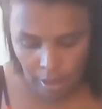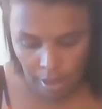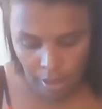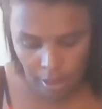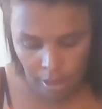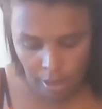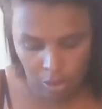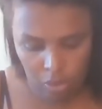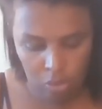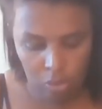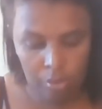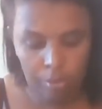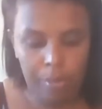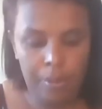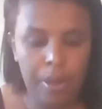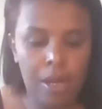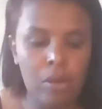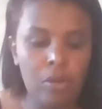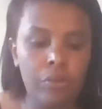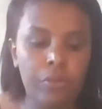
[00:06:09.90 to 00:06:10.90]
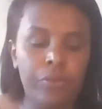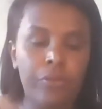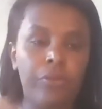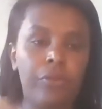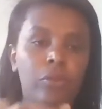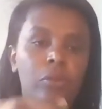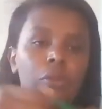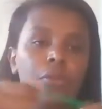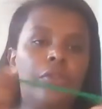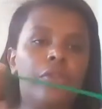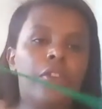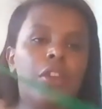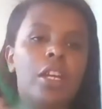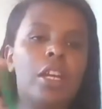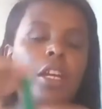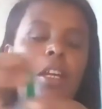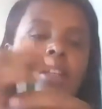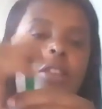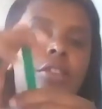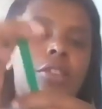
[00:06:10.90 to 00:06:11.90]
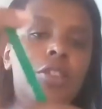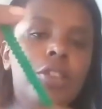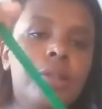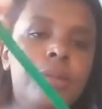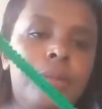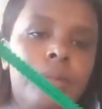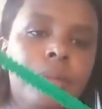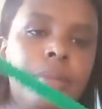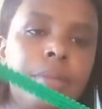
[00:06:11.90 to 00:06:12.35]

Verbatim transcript: Aí comprei um no verde.